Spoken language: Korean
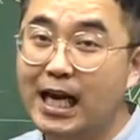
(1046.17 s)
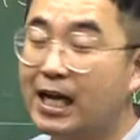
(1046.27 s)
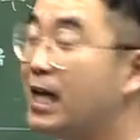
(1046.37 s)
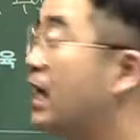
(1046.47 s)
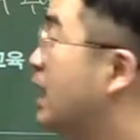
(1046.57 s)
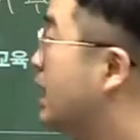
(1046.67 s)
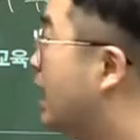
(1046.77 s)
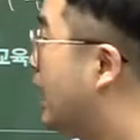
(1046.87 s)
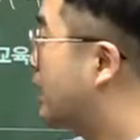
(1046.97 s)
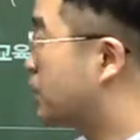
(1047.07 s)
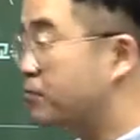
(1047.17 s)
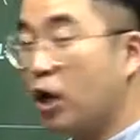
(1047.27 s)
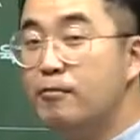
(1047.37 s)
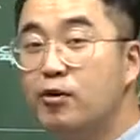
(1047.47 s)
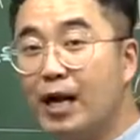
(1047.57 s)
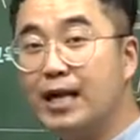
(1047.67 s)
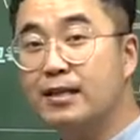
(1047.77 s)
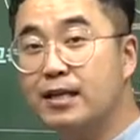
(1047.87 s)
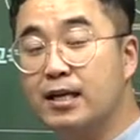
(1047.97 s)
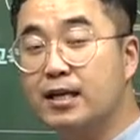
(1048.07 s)
아, 그러니까 어, 좀 젊은
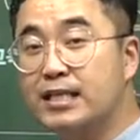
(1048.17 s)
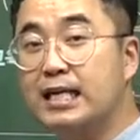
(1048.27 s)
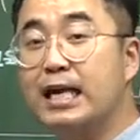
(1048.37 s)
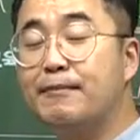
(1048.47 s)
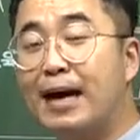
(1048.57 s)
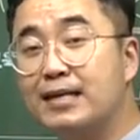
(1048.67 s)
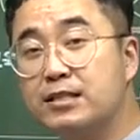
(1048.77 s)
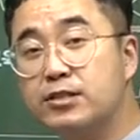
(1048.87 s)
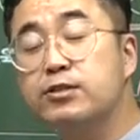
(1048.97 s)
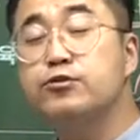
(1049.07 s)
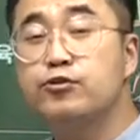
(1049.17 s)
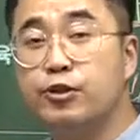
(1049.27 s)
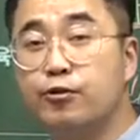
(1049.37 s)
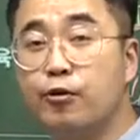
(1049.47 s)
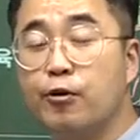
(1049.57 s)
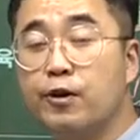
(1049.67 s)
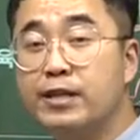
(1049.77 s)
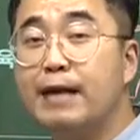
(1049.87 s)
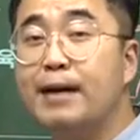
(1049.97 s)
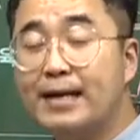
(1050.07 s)
관리들을 자기의 말을 들어줄 수 있고
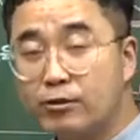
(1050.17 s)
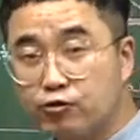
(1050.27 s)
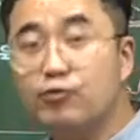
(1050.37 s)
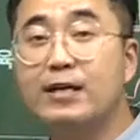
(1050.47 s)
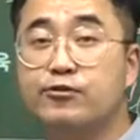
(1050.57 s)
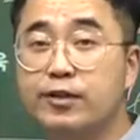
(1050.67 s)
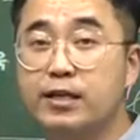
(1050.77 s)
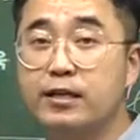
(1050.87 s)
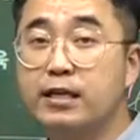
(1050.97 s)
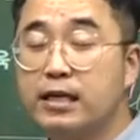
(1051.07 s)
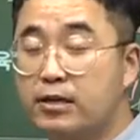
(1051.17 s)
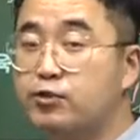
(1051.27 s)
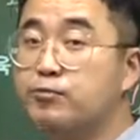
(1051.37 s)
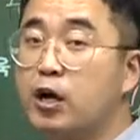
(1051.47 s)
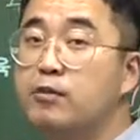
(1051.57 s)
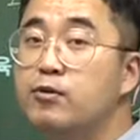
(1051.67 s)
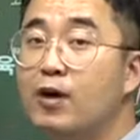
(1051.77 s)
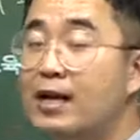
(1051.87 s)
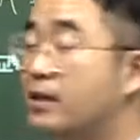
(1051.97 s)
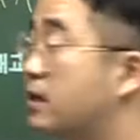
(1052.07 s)
내 말에 수긍할 수 있는 그런 좀 젊은
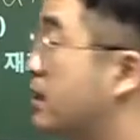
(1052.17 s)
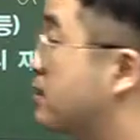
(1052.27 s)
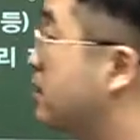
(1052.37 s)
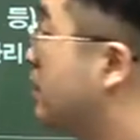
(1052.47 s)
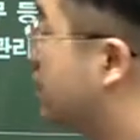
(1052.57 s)
관리들을